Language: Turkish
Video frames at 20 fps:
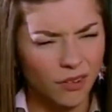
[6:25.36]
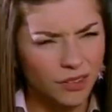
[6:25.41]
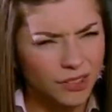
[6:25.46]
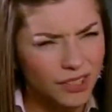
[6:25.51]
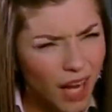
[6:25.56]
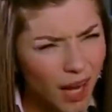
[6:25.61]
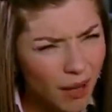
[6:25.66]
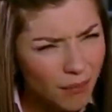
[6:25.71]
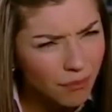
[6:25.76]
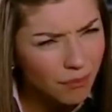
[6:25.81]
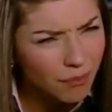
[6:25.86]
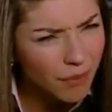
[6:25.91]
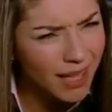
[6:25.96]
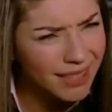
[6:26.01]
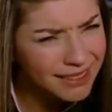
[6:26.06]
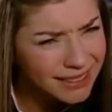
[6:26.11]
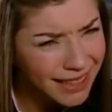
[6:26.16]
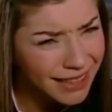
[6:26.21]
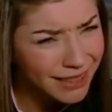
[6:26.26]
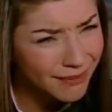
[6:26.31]
Hocam
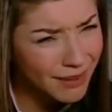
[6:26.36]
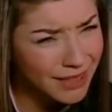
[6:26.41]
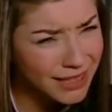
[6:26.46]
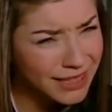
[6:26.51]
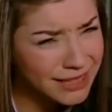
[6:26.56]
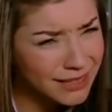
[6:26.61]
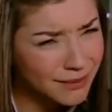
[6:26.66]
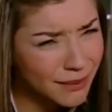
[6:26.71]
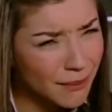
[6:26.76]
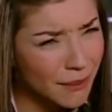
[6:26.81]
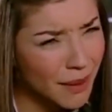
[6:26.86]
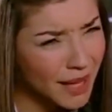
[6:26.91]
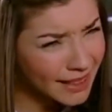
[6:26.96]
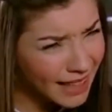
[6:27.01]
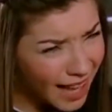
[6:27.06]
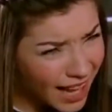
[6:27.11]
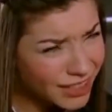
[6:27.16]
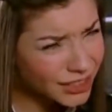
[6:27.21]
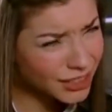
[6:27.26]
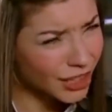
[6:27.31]
beni tanıdın
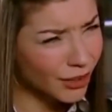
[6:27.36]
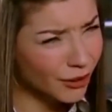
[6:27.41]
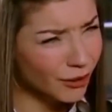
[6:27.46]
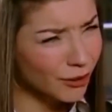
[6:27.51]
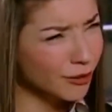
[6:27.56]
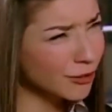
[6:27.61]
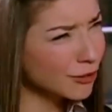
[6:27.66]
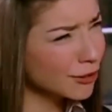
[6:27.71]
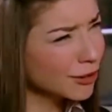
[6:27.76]
ben Ayşe.